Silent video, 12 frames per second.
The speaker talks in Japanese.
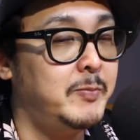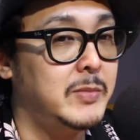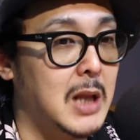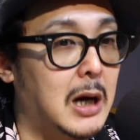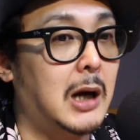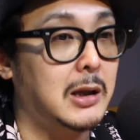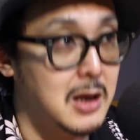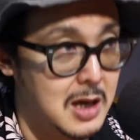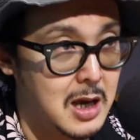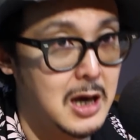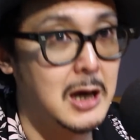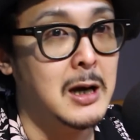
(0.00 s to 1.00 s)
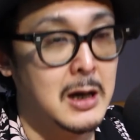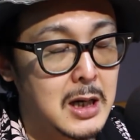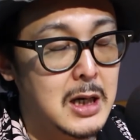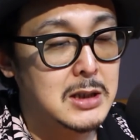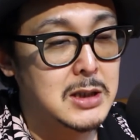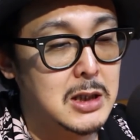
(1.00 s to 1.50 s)
中で、う
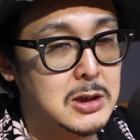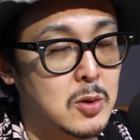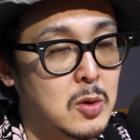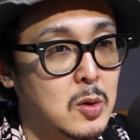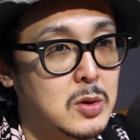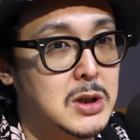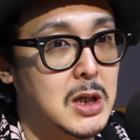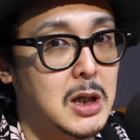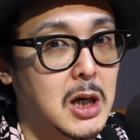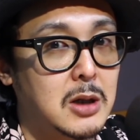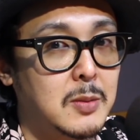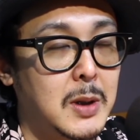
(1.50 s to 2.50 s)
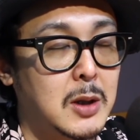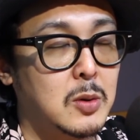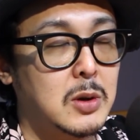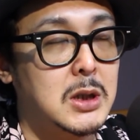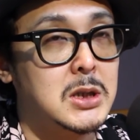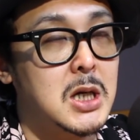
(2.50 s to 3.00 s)
ん、最初のロシア革命の
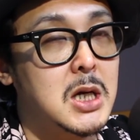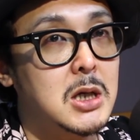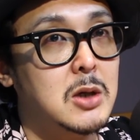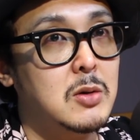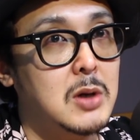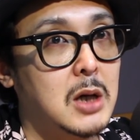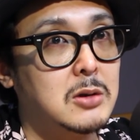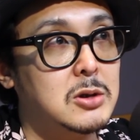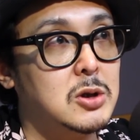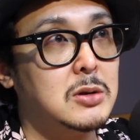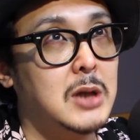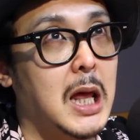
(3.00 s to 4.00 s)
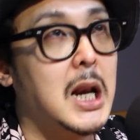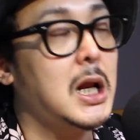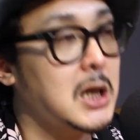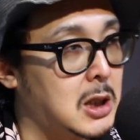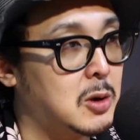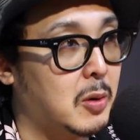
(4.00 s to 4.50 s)
時1917
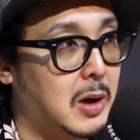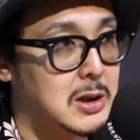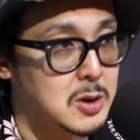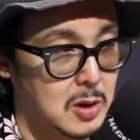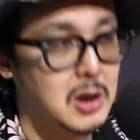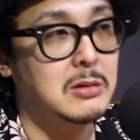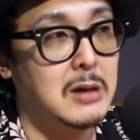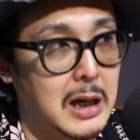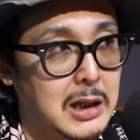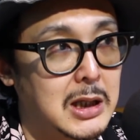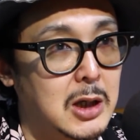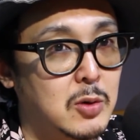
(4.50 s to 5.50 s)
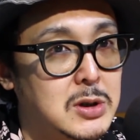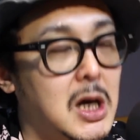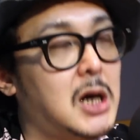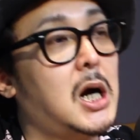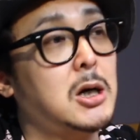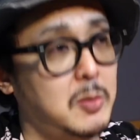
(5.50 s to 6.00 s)
年とかそれぐらいにロシア
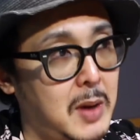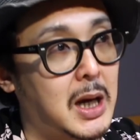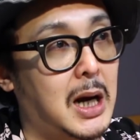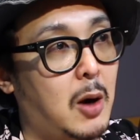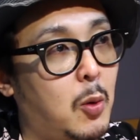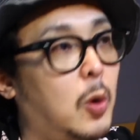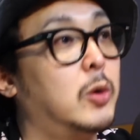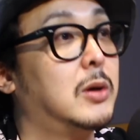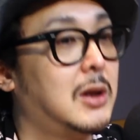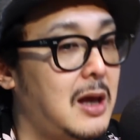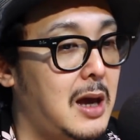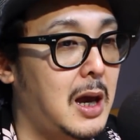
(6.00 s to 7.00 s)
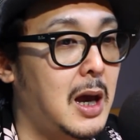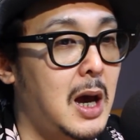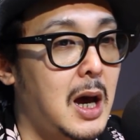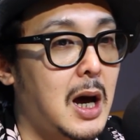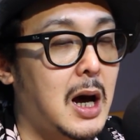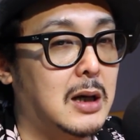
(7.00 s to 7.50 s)
革命が起こって、うん、
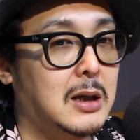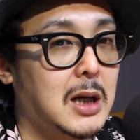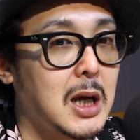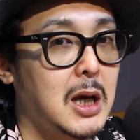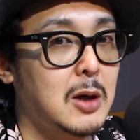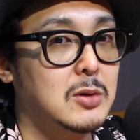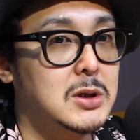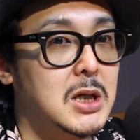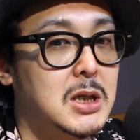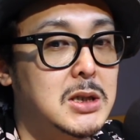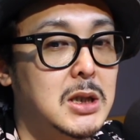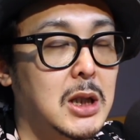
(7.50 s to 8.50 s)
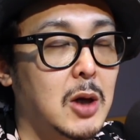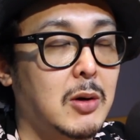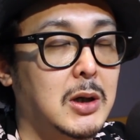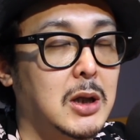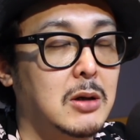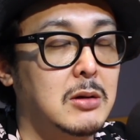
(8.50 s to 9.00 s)
白系ロシア人って言わ
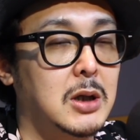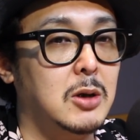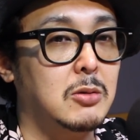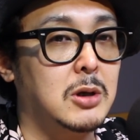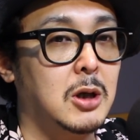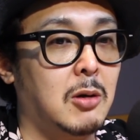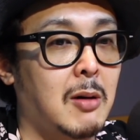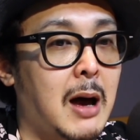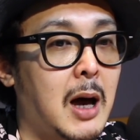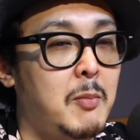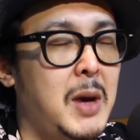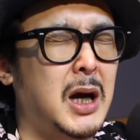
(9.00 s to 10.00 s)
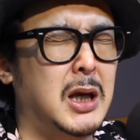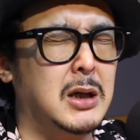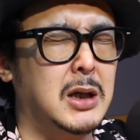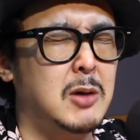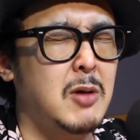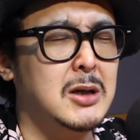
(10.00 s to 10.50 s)
れてる理由っていうのはまあ
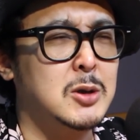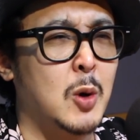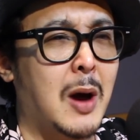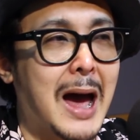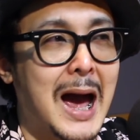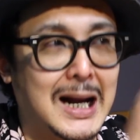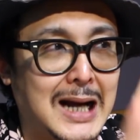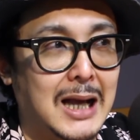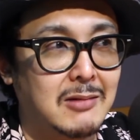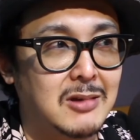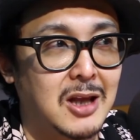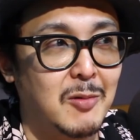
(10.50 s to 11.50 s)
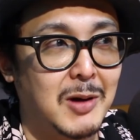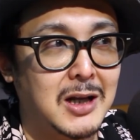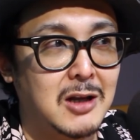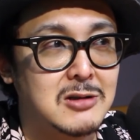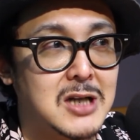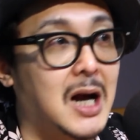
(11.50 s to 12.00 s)
いわゆるその赤言われて
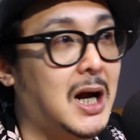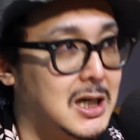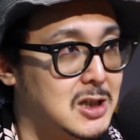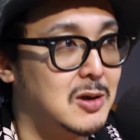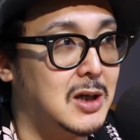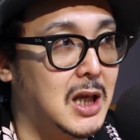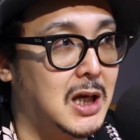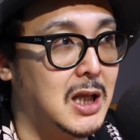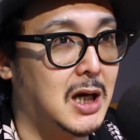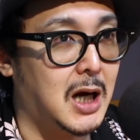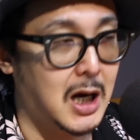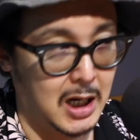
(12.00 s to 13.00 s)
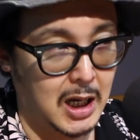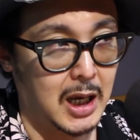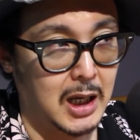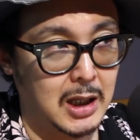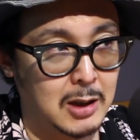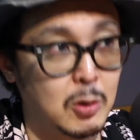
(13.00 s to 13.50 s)
る社会主義的な考え
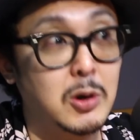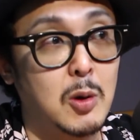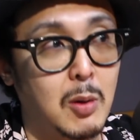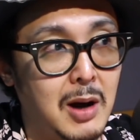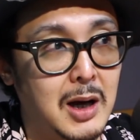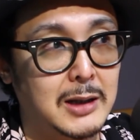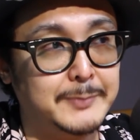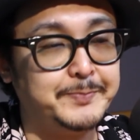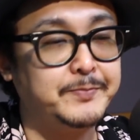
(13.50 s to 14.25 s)
の人が、